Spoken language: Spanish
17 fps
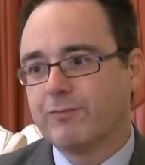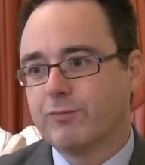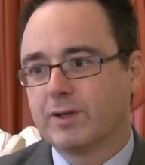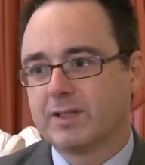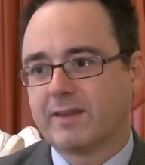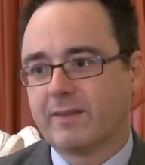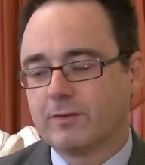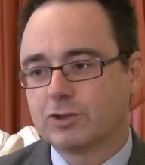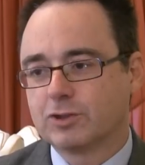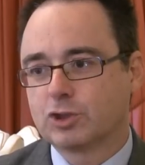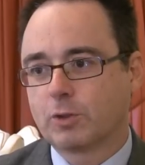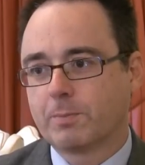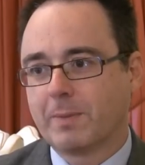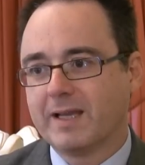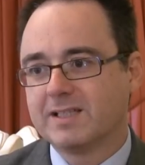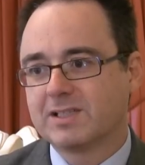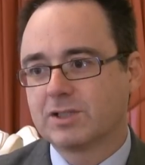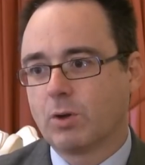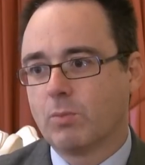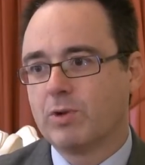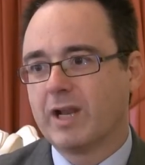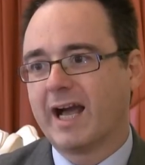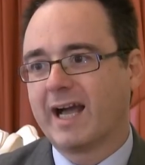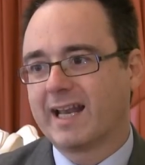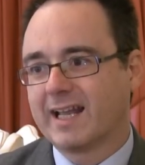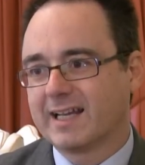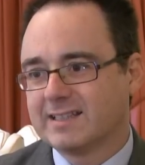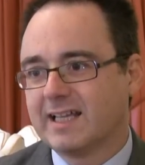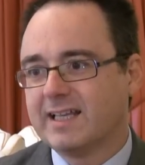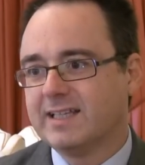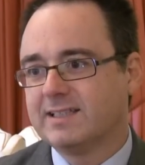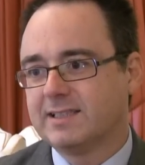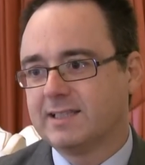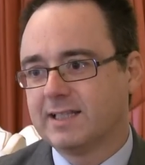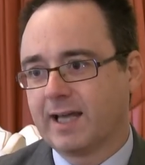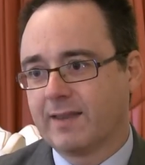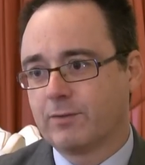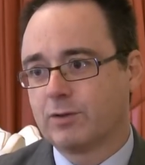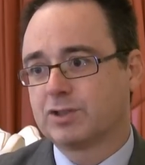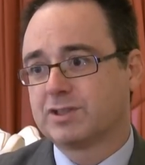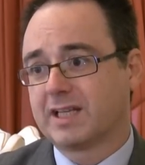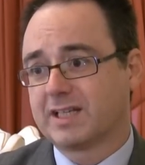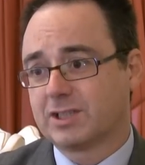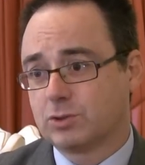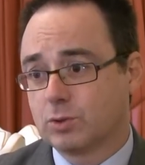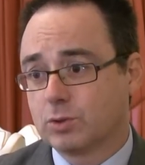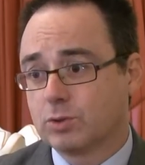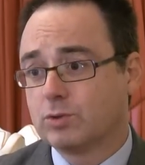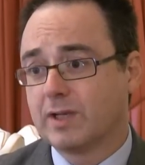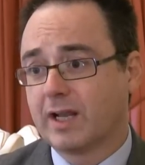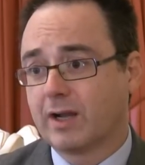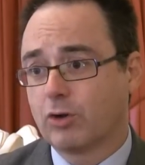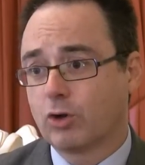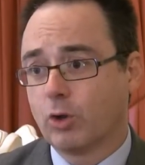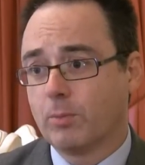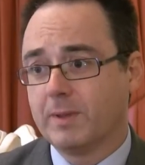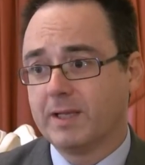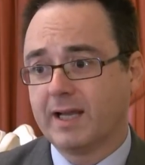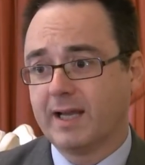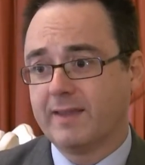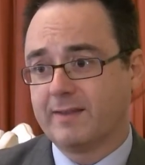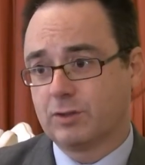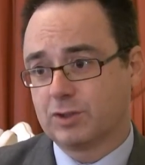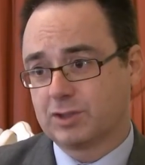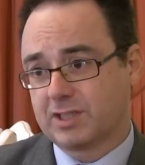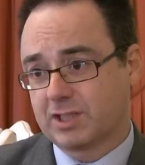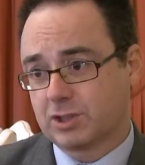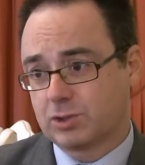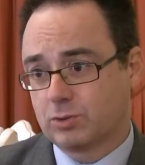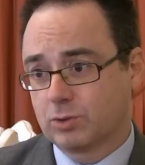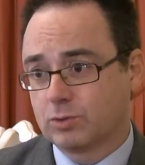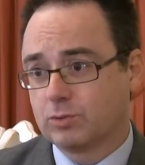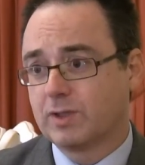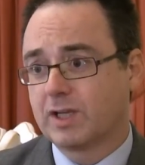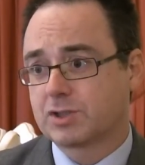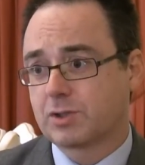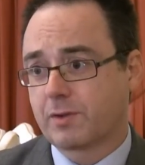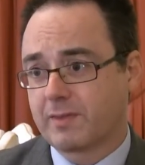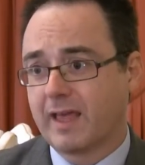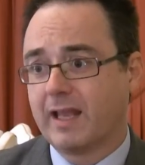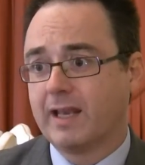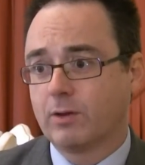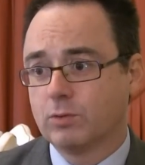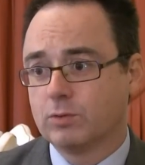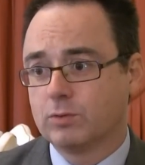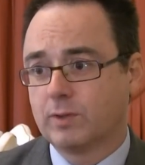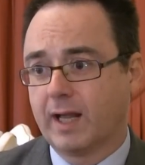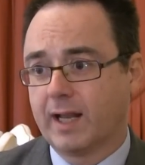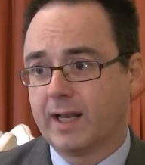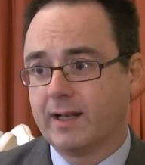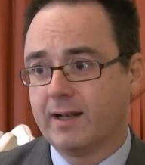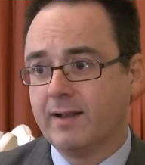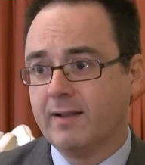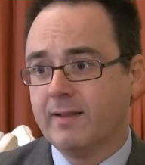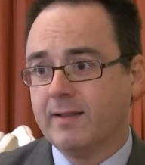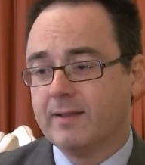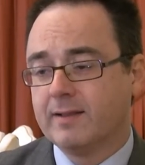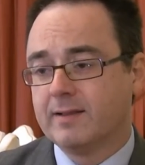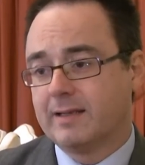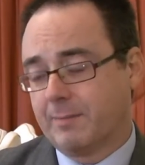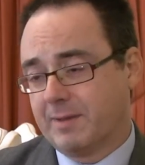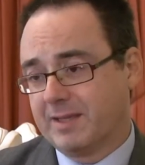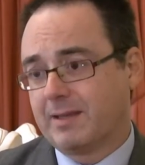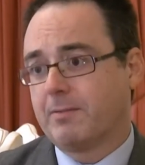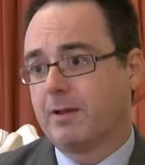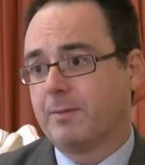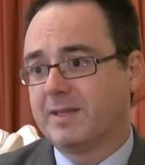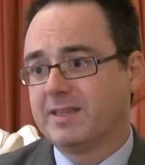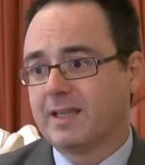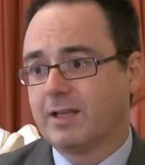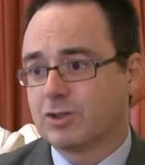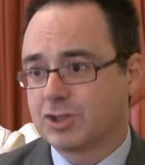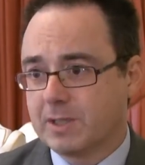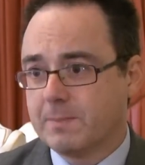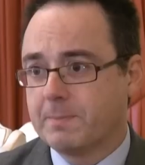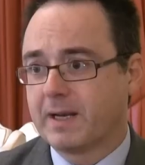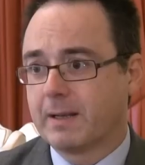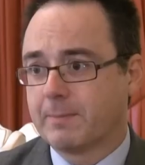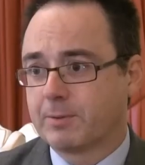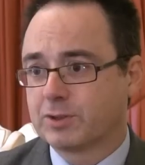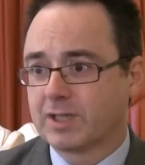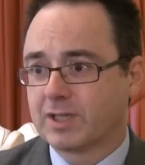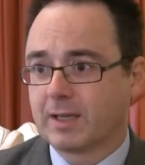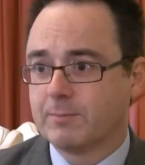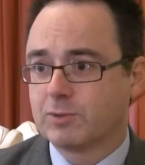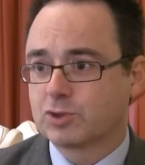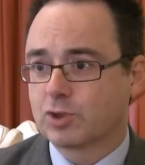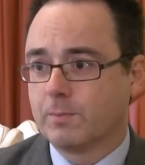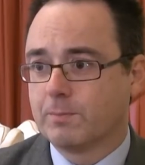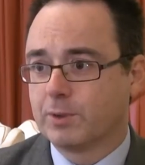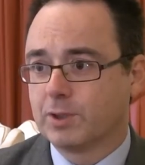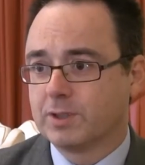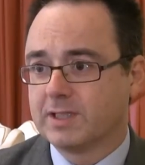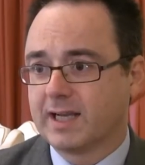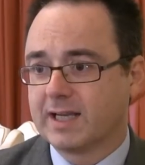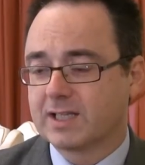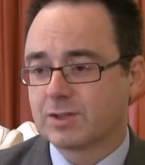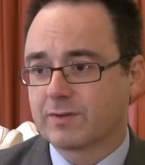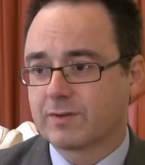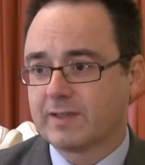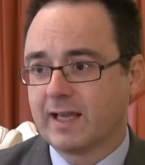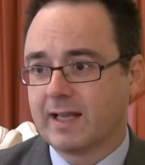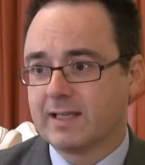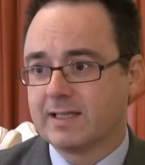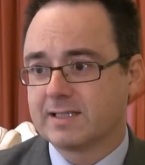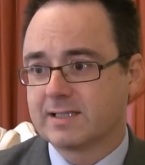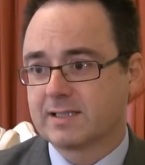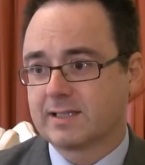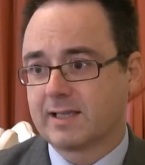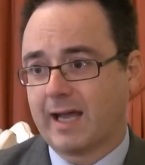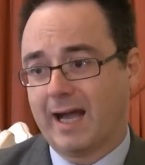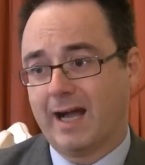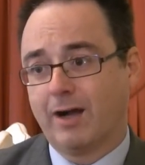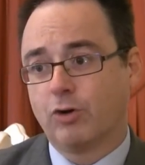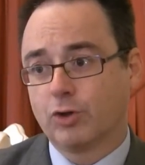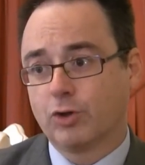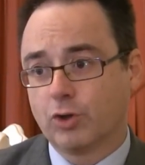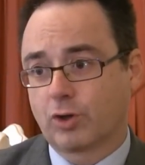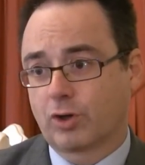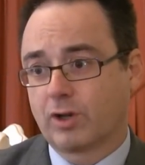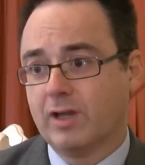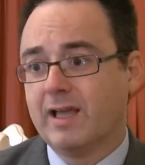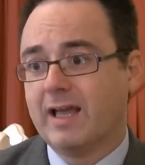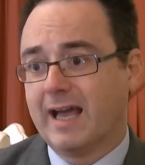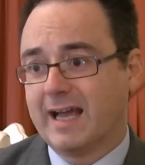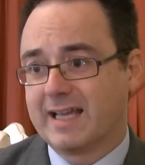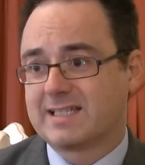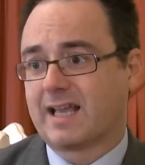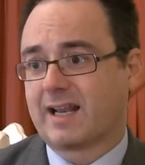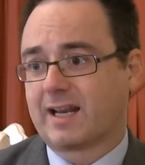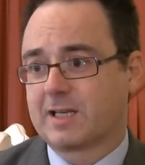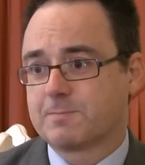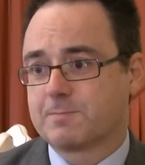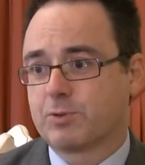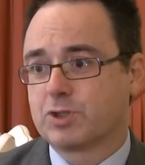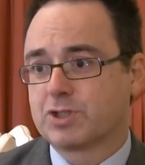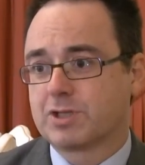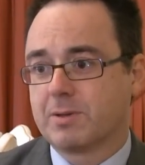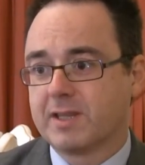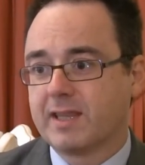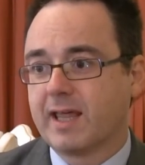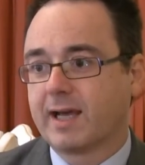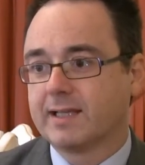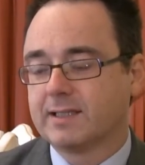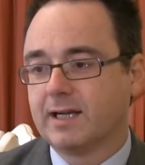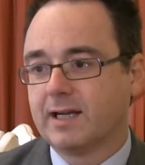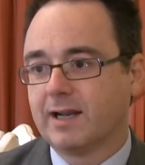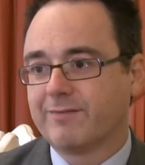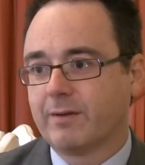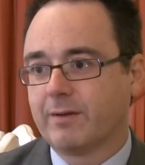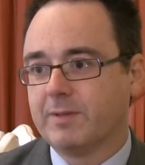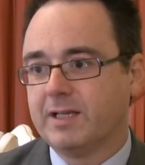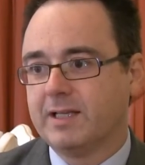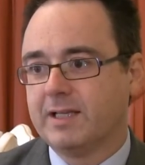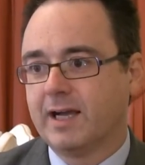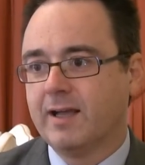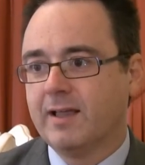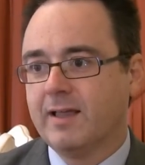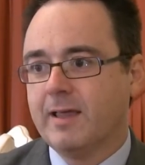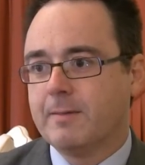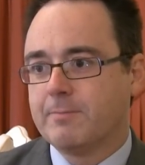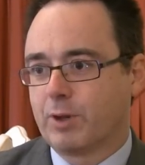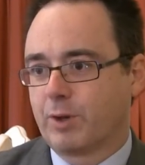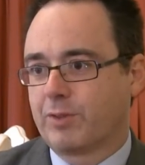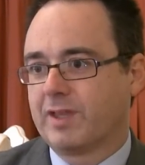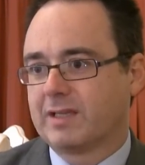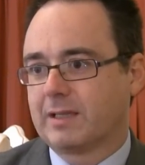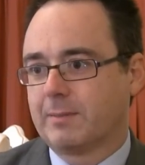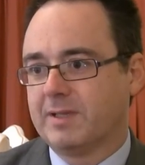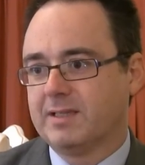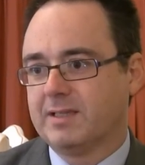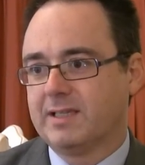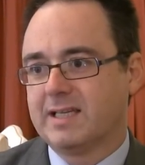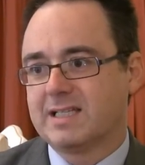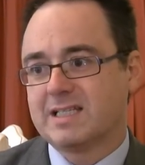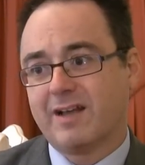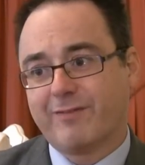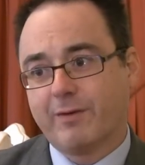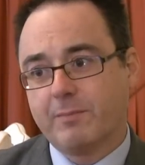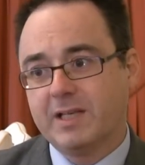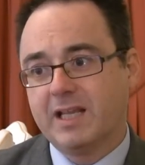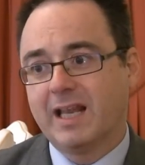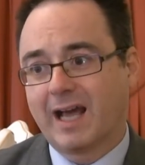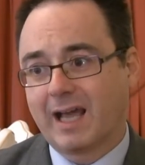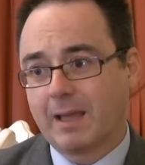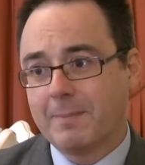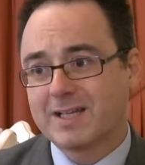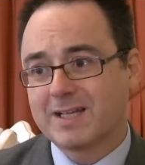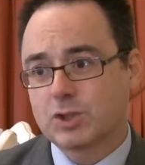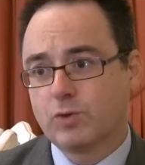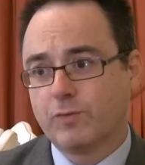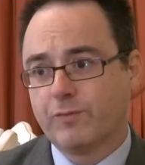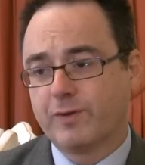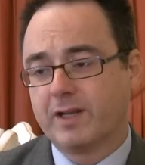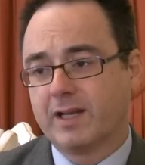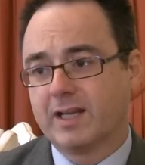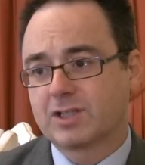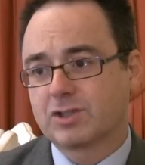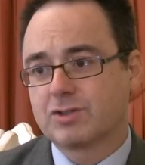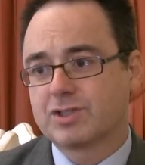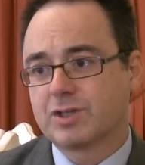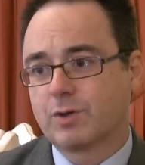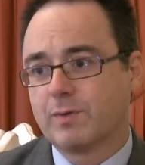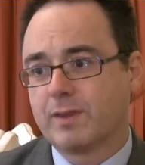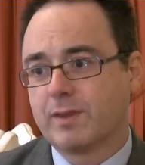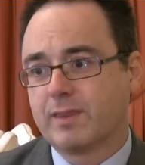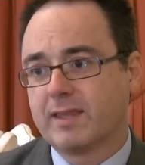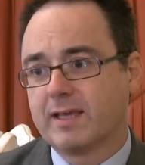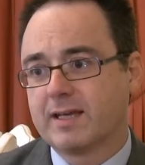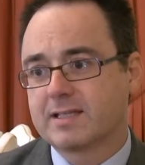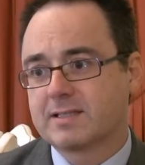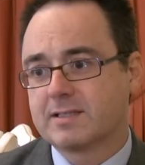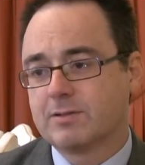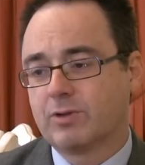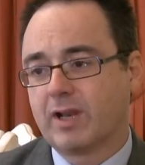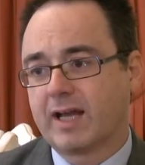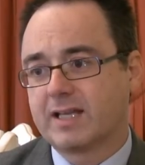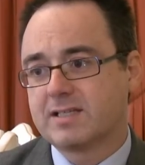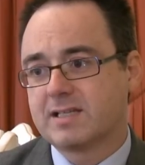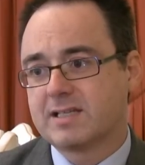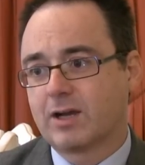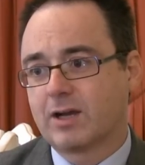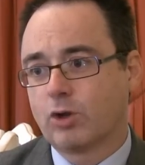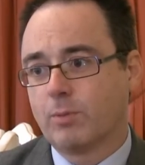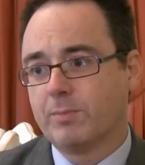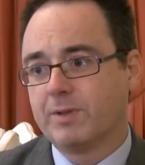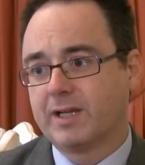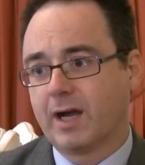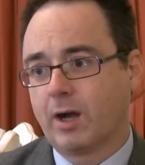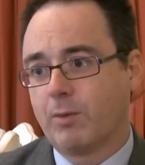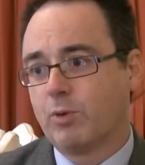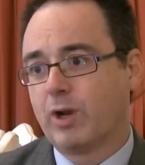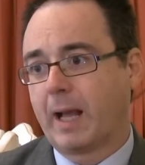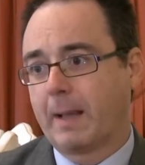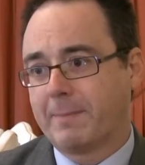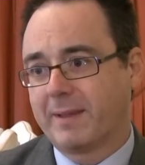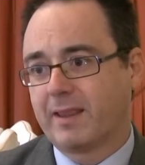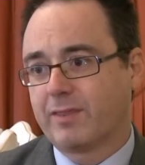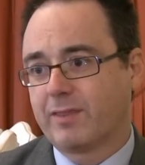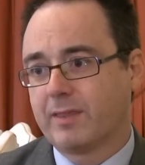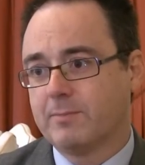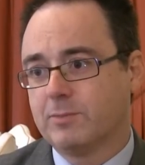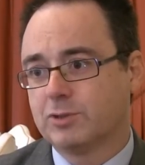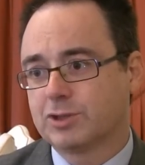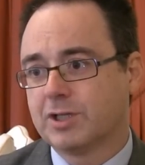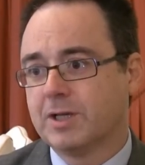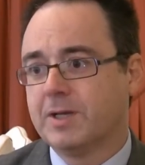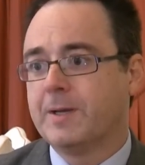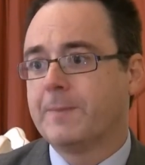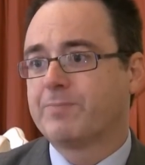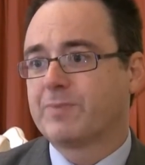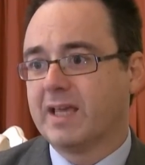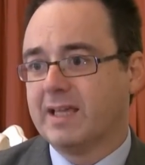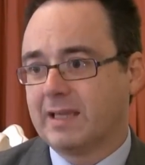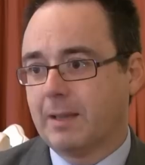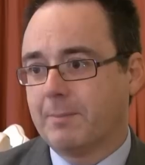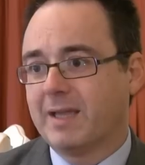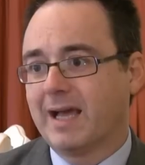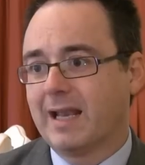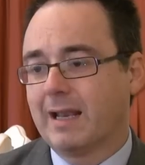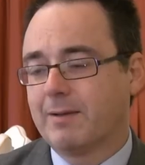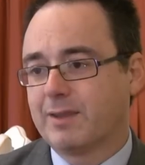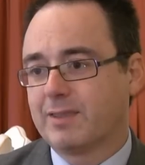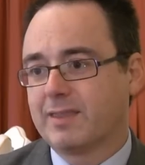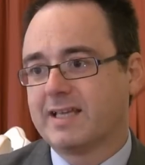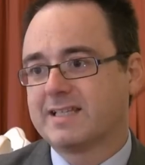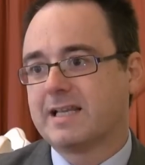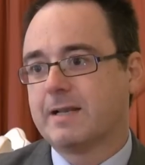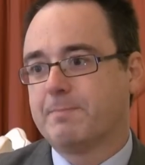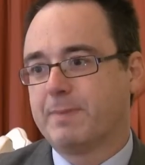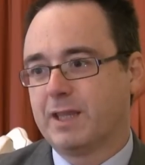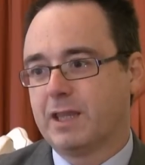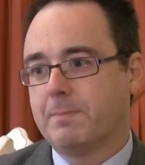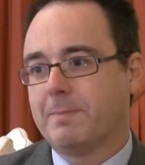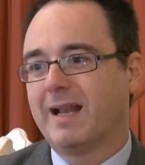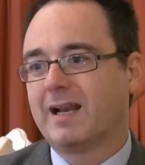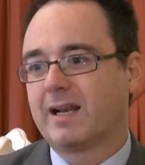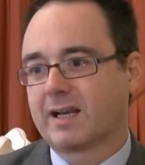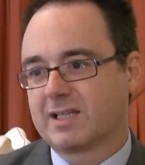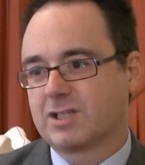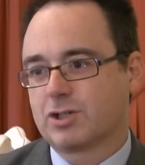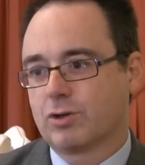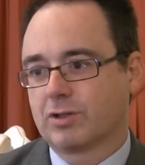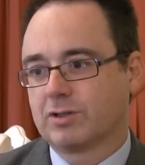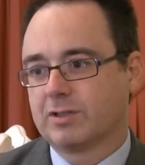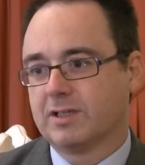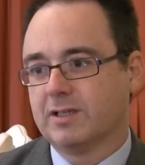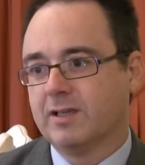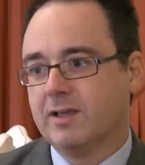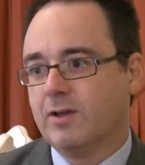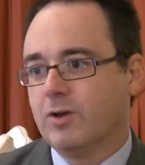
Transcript: fuerte de nuestro país, como una característica de nuestra estructura económica y de nuestra estructura social y cultural Lamentablemente no siempre la protegemos con políticas sociales que hagan honor a esa responsabilidad que tiene la familia, pero ciertamente es la familia la que más sufre las consecuencias de una crisis económica como la que padecemos y también a la vez es el principal resorte.